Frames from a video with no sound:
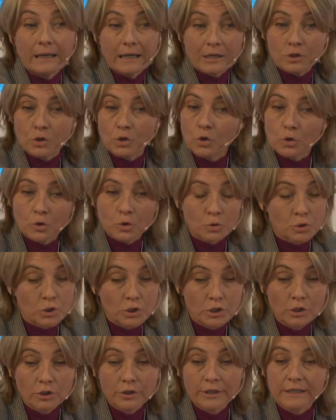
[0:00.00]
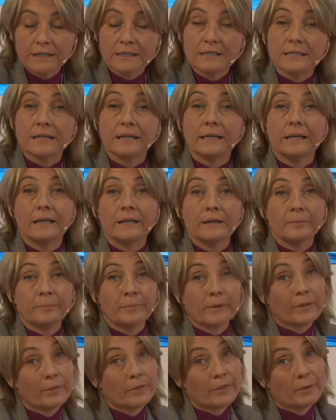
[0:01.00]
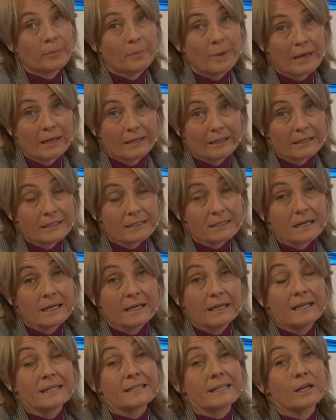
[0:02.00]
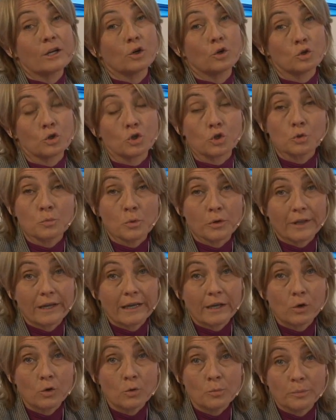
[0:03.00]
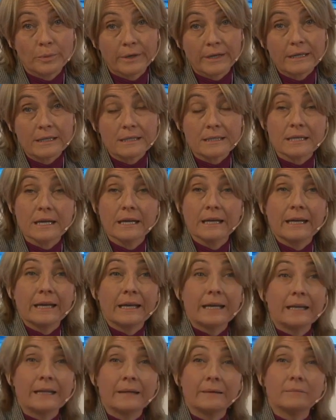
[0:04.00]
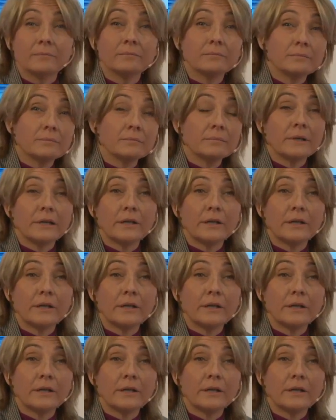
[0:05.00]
las conclusiones eh, principales es que el consumo de legumbres en,